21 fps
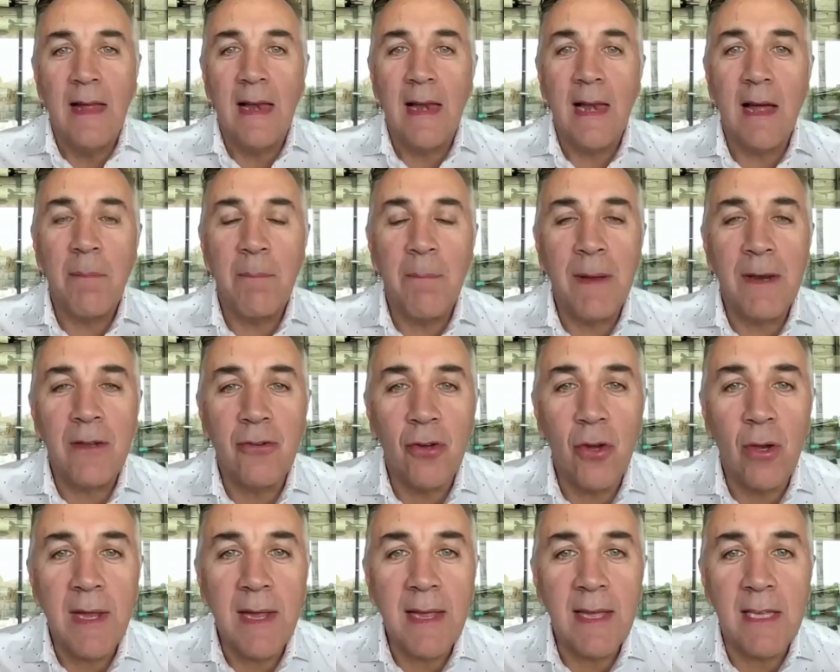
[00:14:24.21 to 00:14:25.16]
las
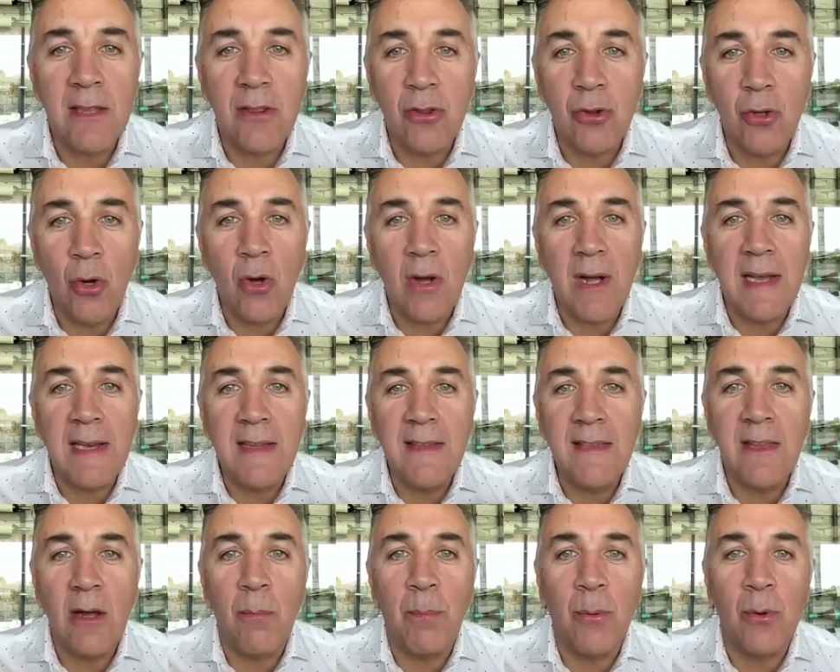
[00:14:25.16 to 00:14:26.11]
personas que tocan
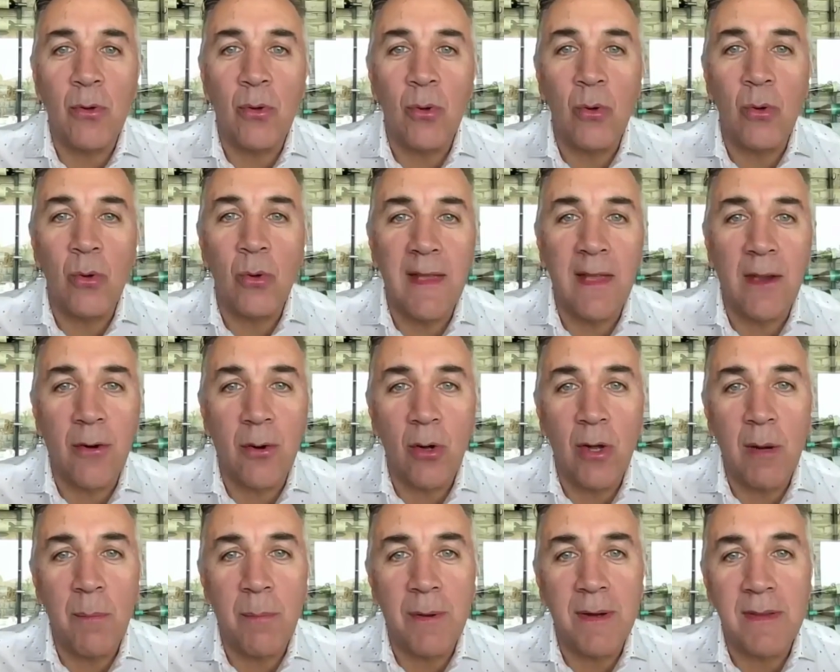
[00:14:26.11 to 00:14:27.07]
esta oportunidad de
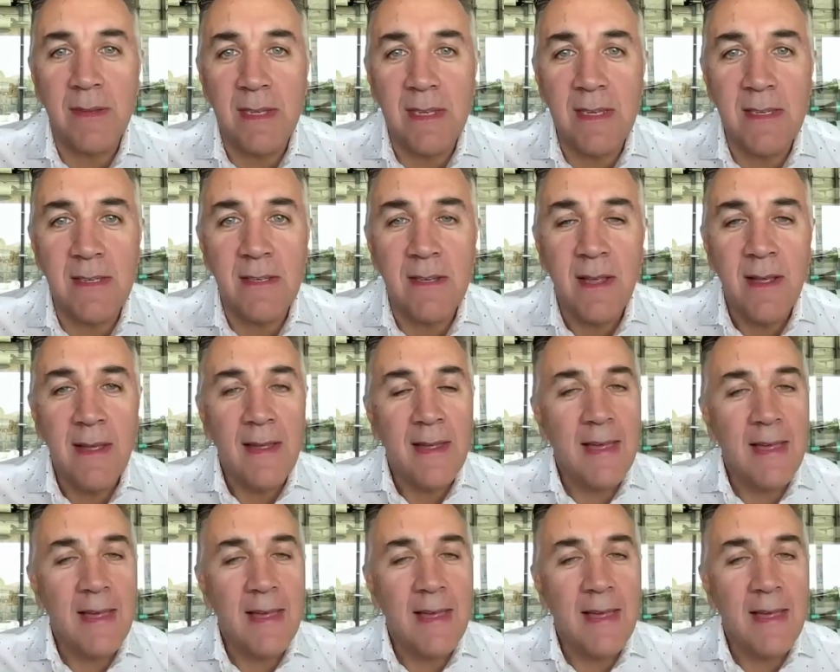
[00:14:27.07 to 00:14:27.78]
Royal Prestige,